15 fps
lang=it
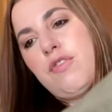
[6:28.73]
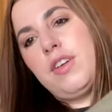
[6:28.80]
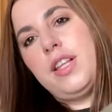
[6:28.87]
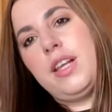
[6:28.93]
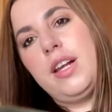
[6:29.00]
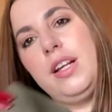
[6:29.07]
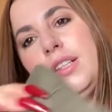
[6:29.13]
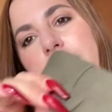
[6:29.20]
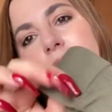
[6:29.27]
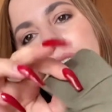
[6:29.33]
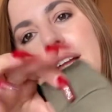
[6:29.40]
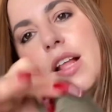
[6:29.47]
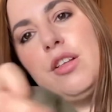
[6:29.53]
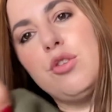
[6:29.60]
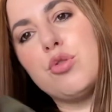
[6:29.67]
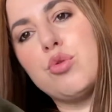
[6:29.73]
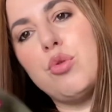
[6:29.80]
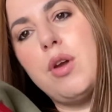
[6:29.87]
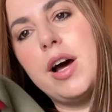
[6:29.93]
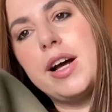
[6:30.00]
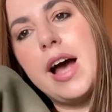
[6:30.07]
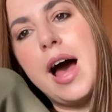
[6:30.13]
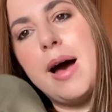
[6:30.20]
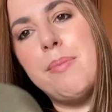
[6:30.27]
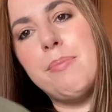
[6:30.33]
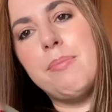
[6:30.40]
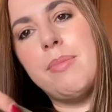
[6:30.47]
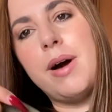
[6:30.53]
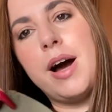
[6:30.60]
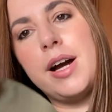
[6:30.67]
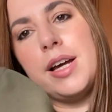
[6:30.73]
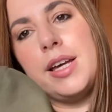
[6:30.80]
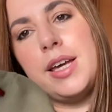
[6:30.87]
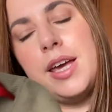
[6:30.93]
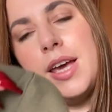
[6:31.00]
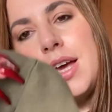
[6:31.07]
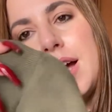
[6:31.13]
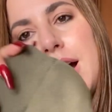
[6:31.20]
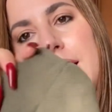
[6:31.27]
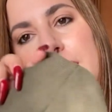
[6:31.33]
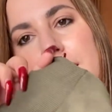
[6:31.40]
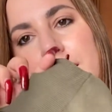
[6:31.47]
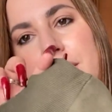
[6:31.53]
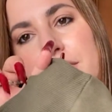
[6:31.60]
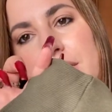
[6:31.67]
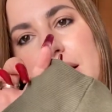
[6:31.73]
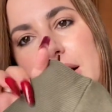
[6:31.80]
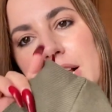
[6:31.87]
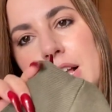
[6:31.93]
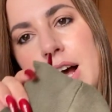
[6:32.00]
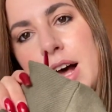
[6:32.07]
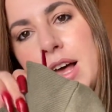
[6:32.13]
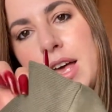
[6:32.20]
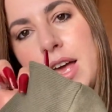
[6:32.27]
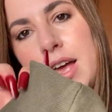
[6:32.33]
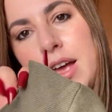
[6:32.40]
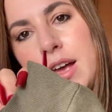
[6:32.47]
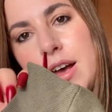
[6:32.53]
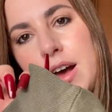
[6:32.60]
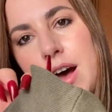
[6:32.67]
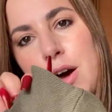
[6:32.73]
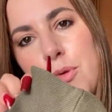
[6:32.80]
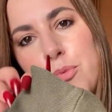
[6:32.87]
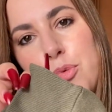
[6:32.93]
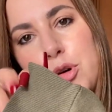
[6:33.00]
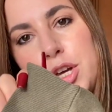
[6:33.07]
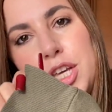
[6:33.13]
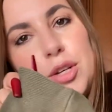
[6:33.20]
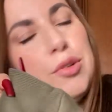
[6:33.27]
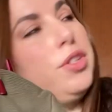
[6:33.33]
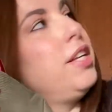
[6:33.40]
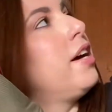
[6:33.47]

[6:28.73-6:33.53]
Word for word: vedere il dettaglio sulla gamba che alla caviglia è, ha un pochino di